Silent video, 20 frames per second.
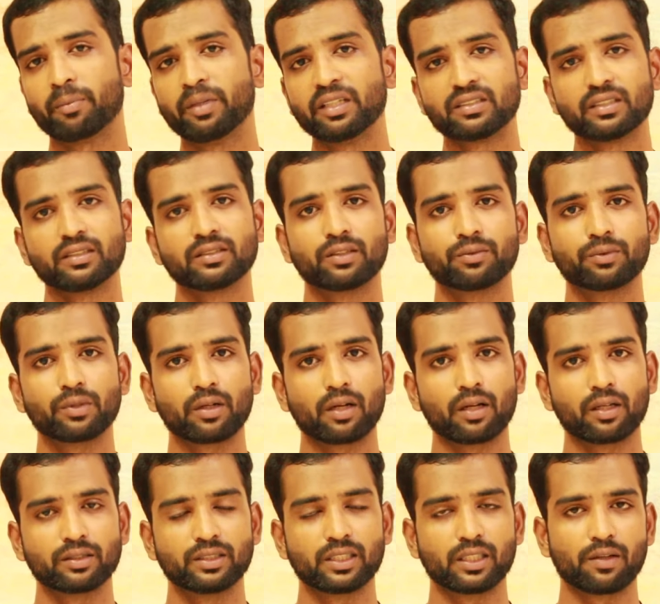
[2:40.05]
தமிழிசை
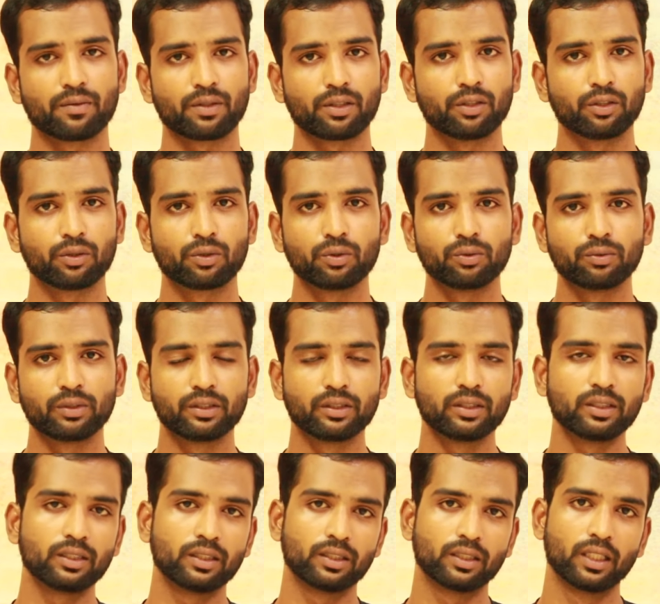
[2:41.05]
சவுந்தரராஜன் அவர்களுக்கும்
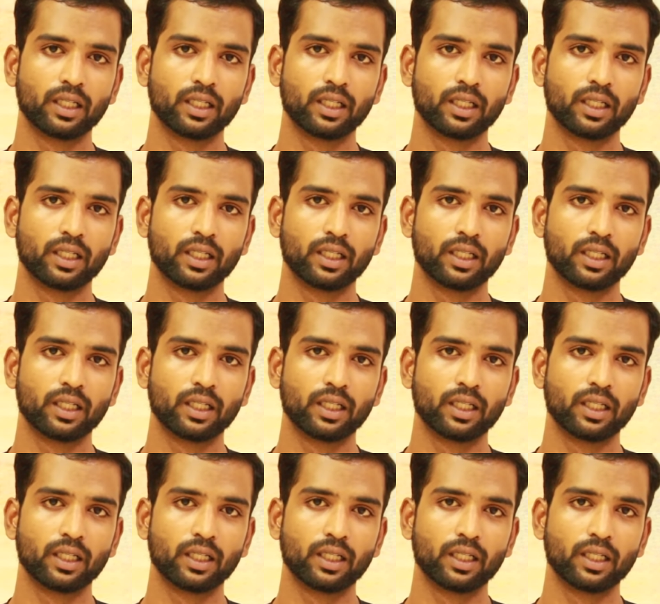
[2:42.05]
வந்து